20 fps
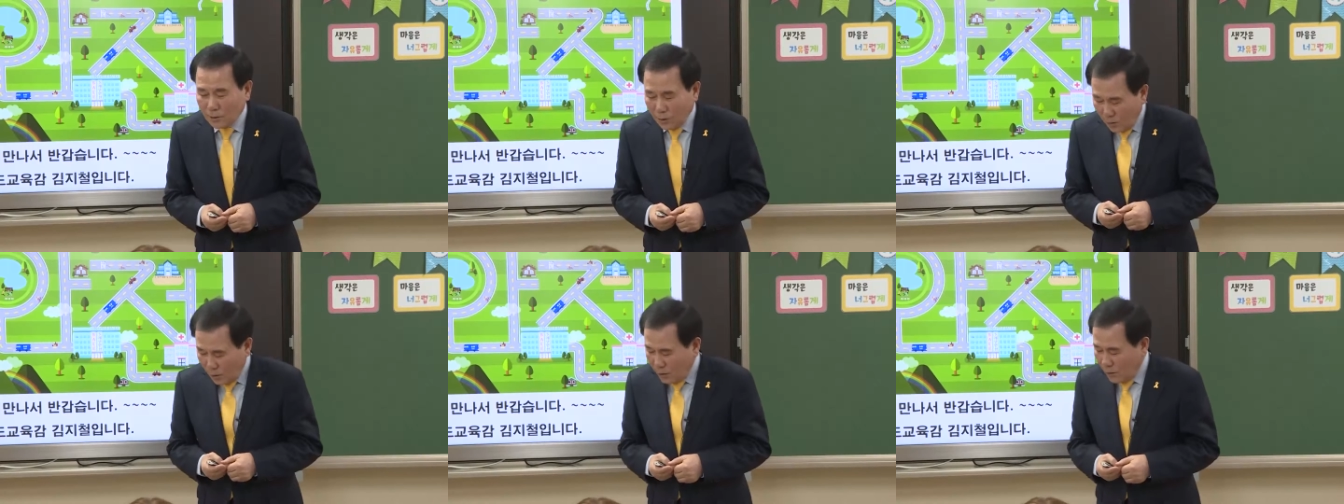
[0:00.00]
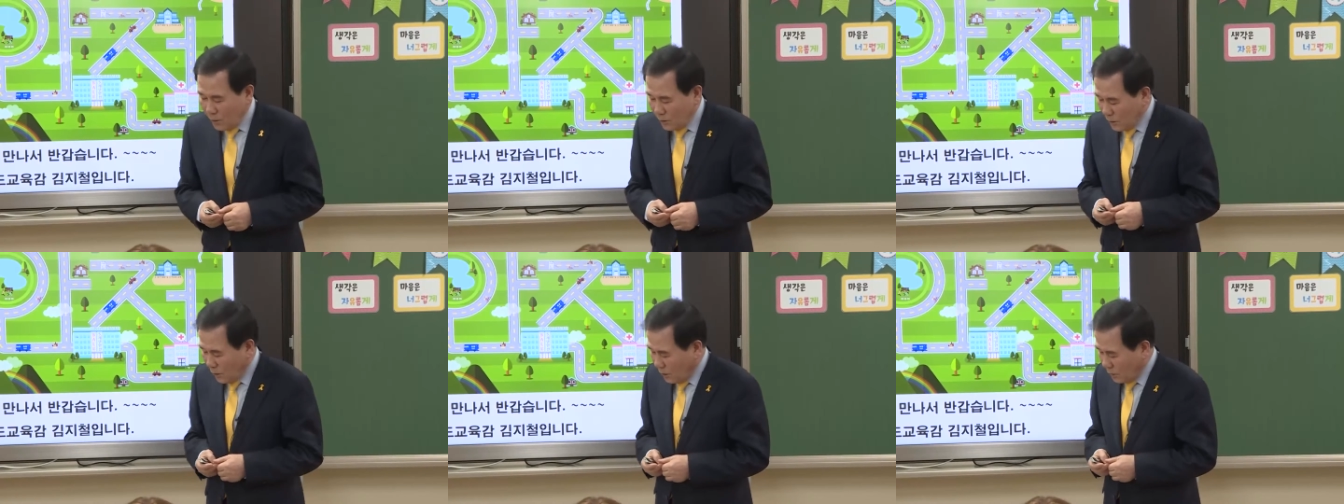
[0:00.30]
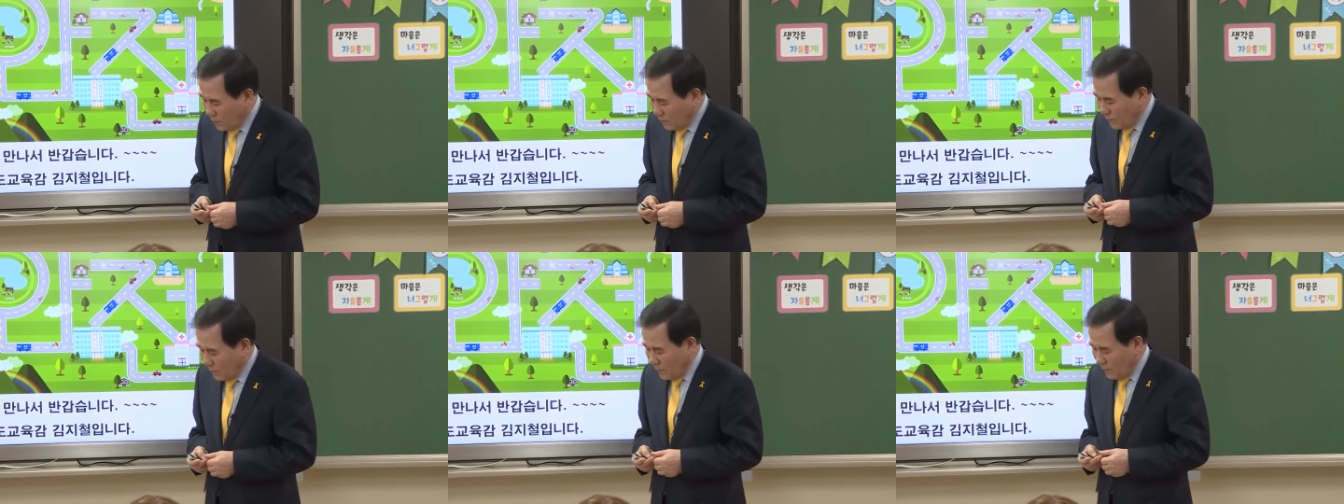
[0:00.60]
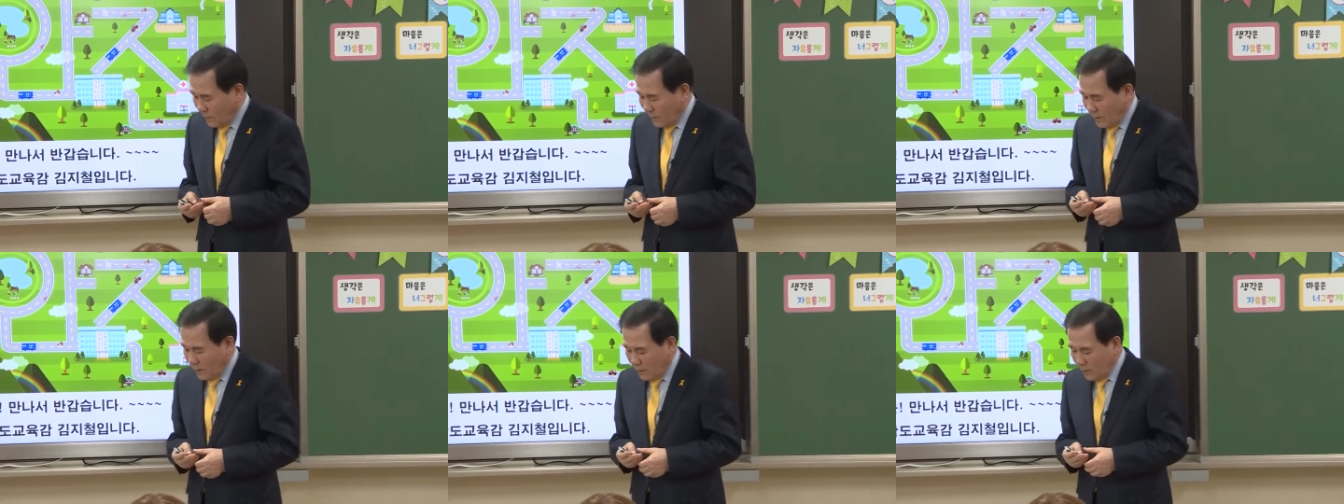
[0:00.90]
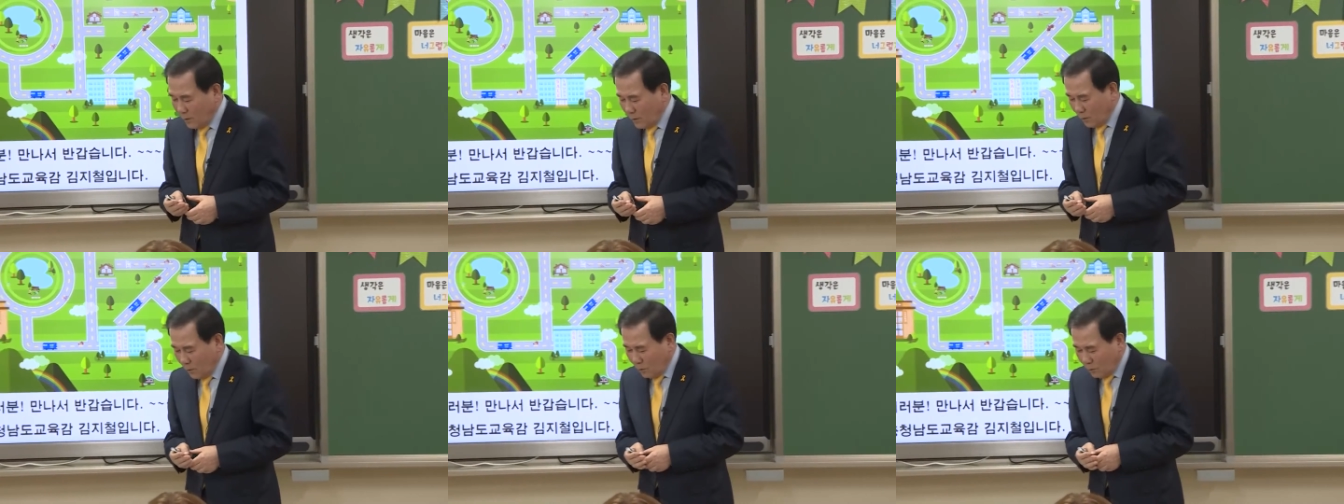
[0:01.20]
열여 음,
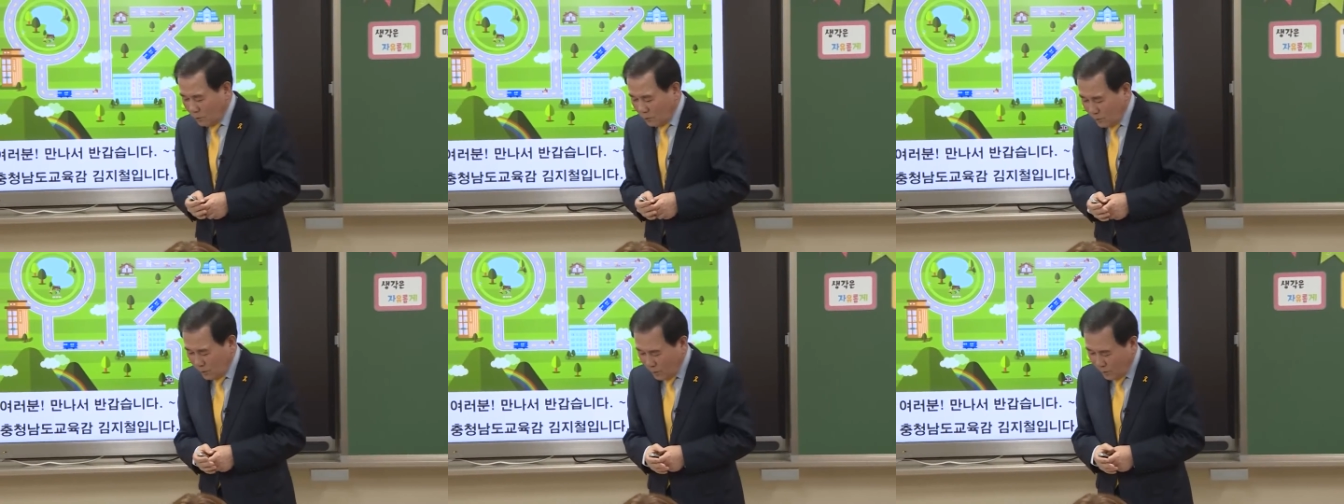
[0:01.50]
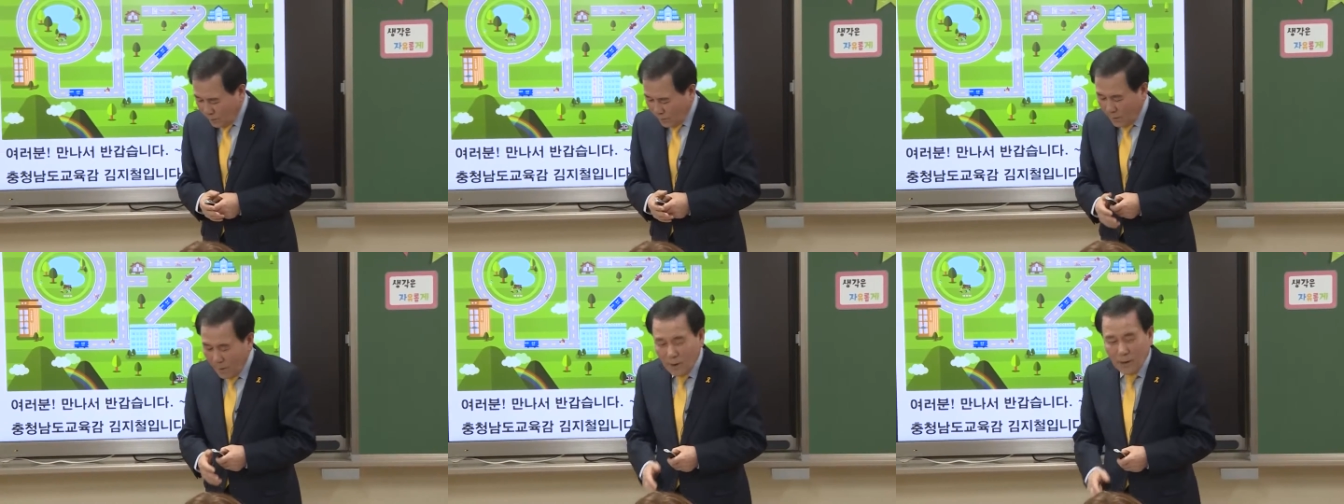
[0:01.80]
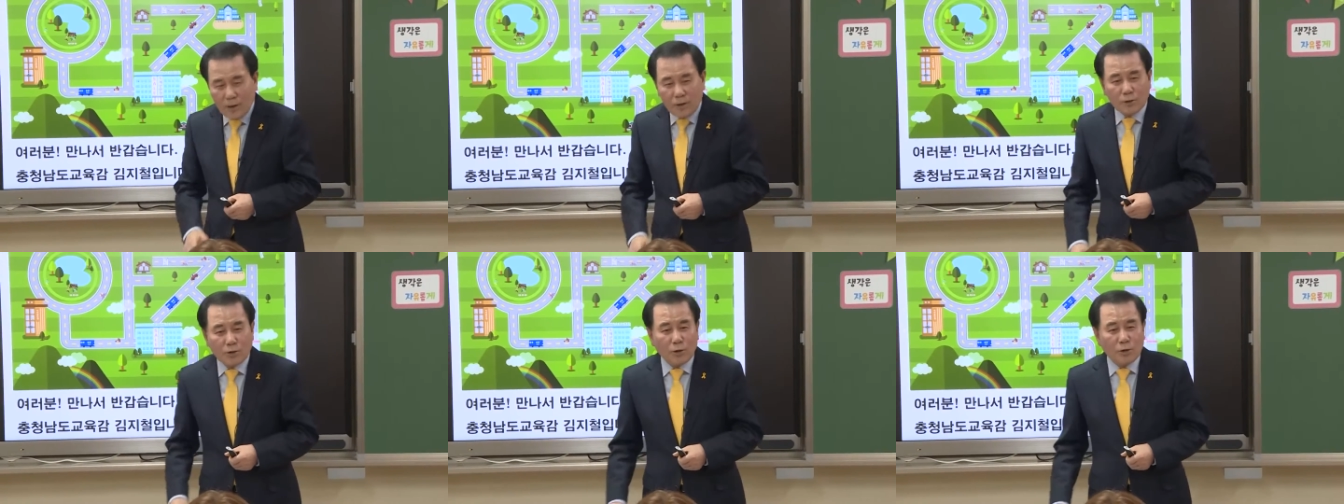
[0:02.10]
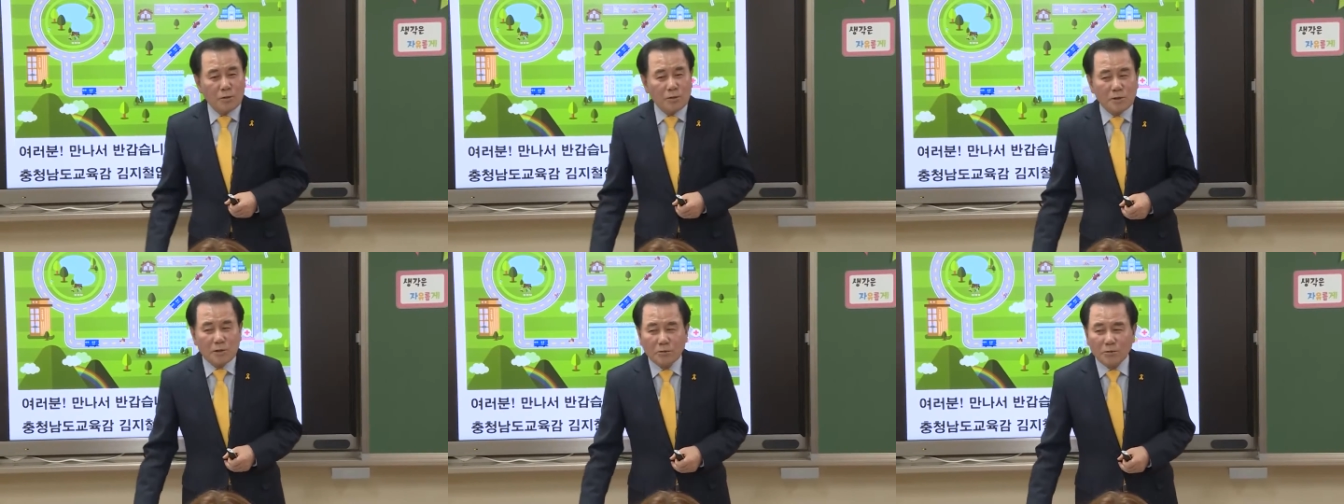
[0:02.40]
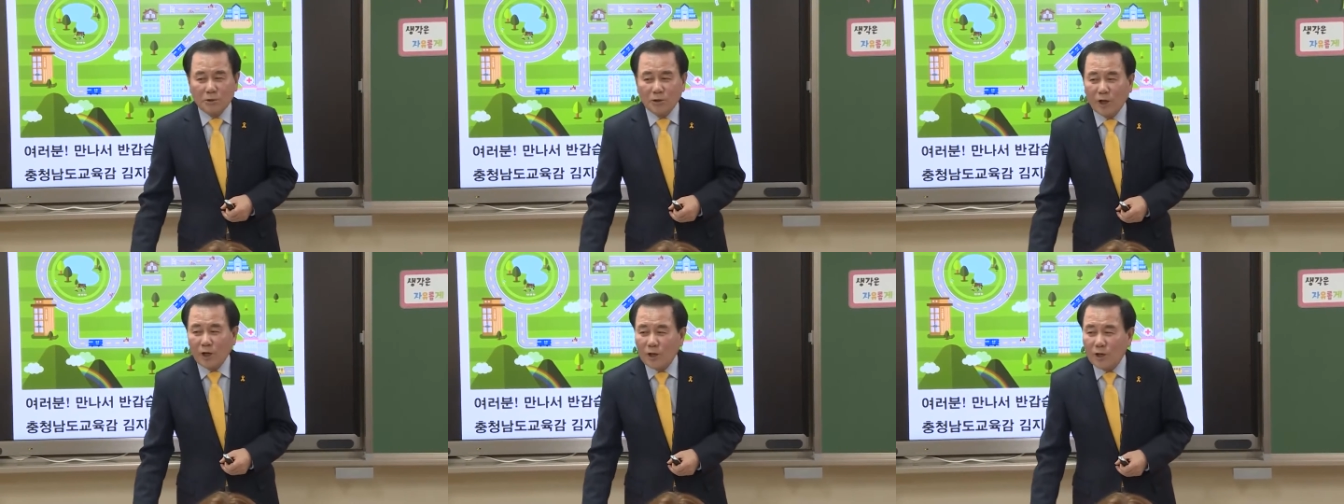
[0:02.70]
그렇군요. 조금
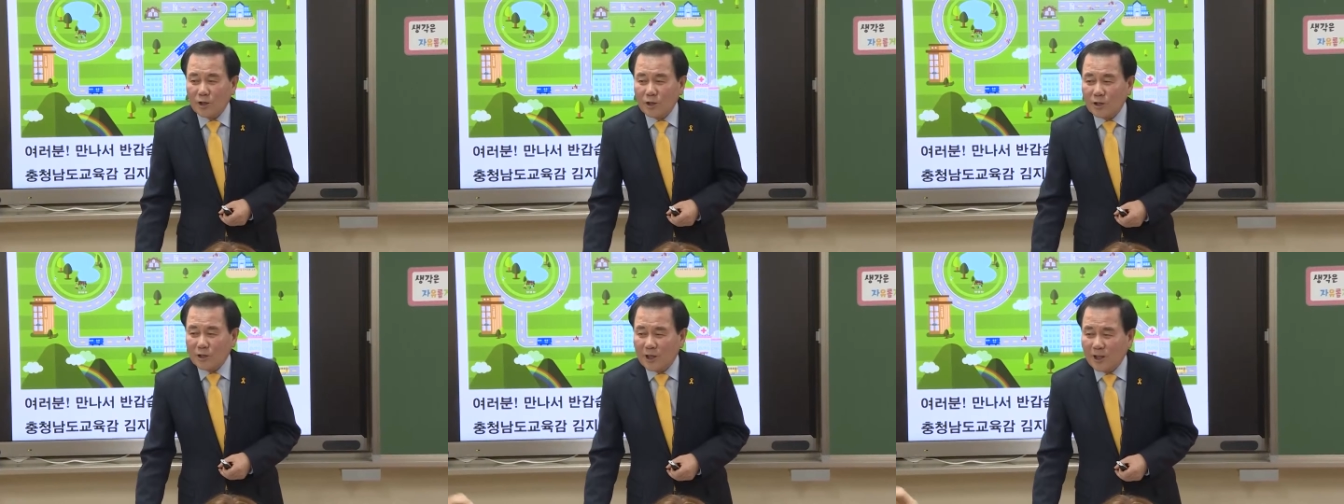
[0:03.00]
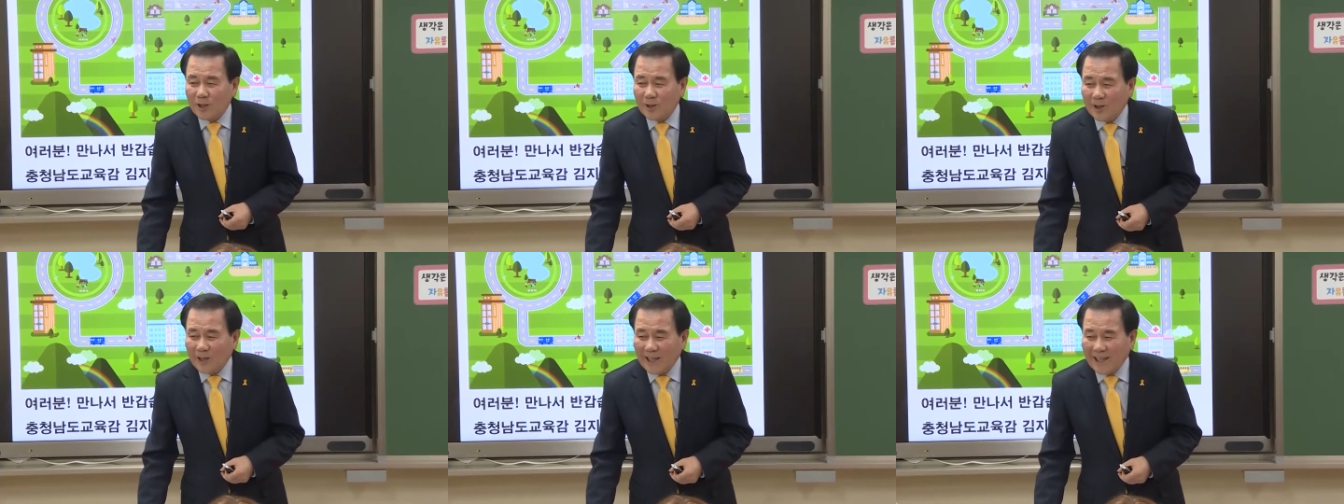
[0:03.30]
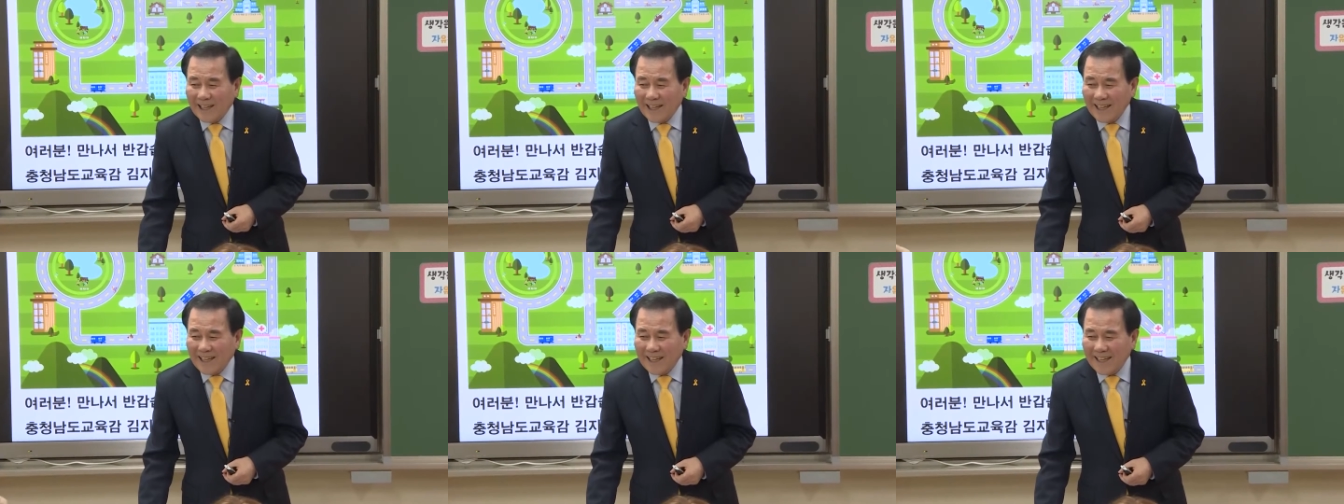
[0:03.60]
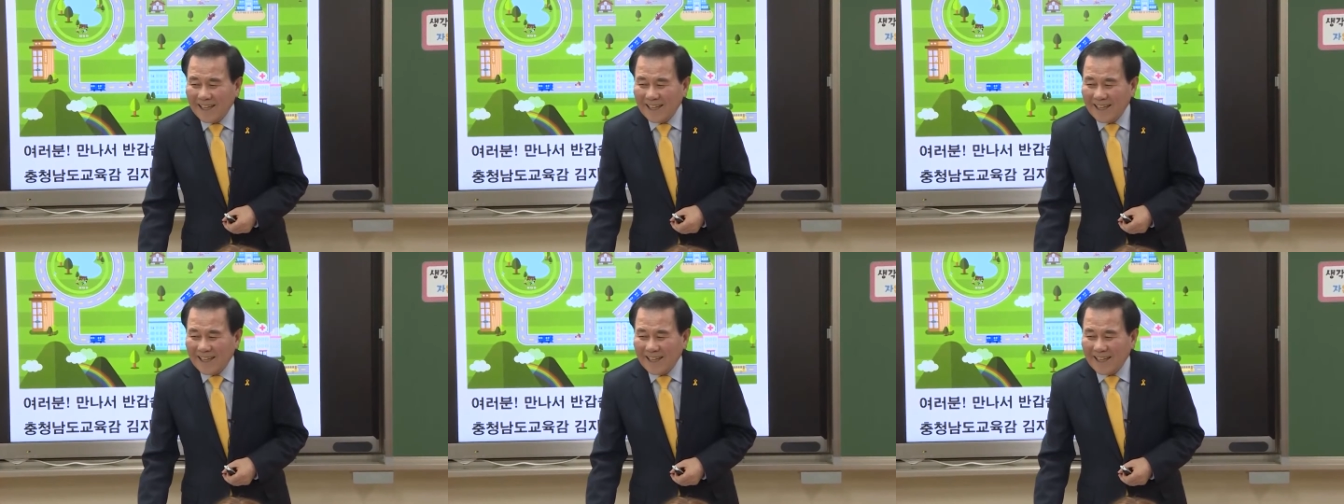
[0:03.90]
있으면 열여살 되겠네.